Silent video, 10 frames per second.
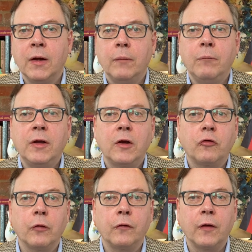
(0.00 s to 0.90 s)

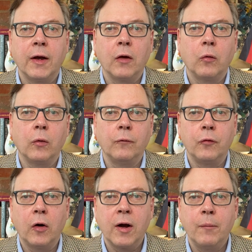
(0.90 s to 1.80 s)
Mieterschutzregelungen und
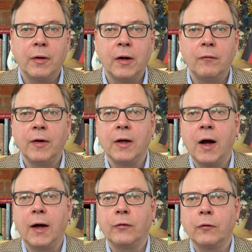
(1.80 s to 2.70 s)
Fördermittel wegen
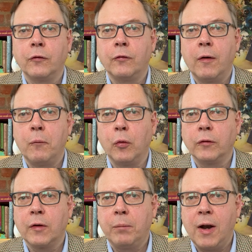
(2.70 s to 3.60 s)

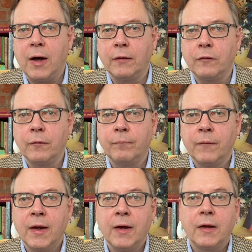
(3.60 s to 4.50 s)
Heizungsverbot geplant.
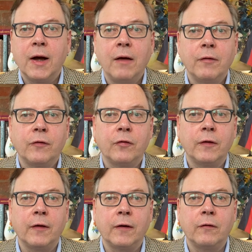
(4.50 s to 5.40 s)
Geiwitz
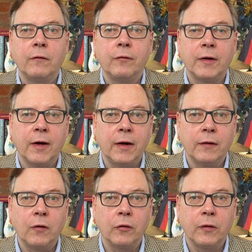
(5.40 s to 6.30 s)

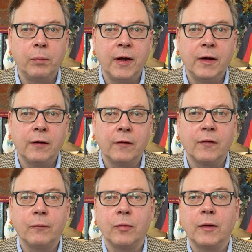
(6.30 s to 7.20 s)
verteidigt auch die Pläne, dass
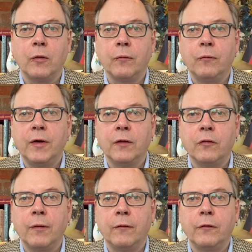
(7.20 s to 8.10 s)
ab
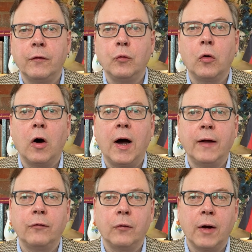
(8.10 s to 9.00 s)
2024 nur noch
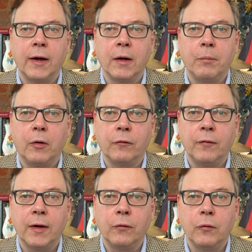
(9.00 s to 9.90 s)
Heizungen eingebaut
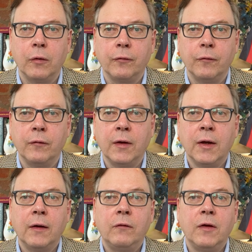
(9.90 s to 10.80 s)
werden dürfen,
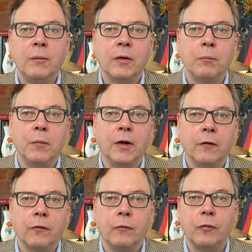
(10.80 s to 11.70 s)
die mit
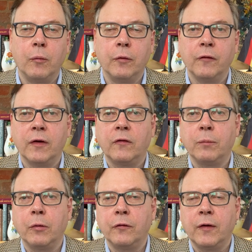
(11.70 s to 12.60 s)
mindestens 65%
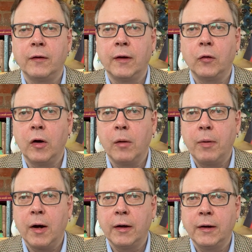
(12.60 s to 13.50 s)
Prozent
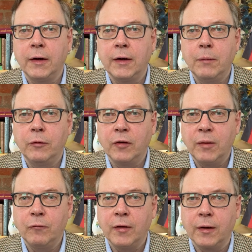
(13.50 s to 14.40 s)
erneuerbarer Energie
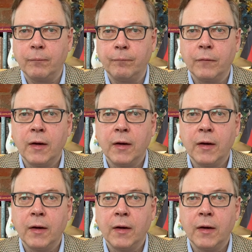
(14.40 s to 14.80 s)
betrieben werden.